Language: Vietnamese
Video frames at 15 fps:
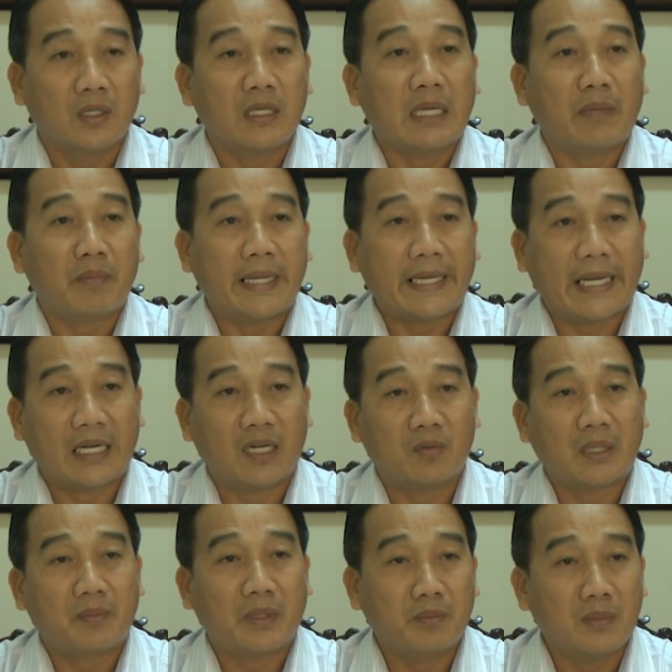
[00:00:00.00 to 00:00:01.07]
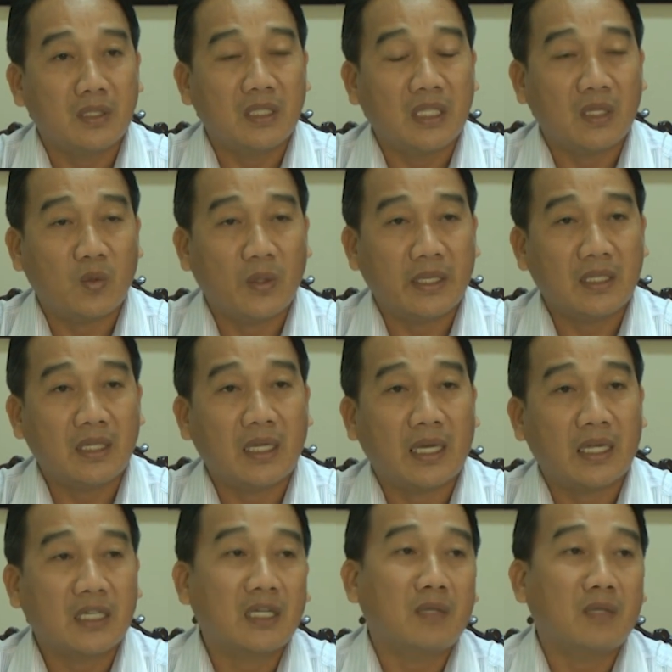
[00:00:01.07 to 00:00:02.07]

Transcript: đến năm 2020 thì huyện Vĩnh Lợi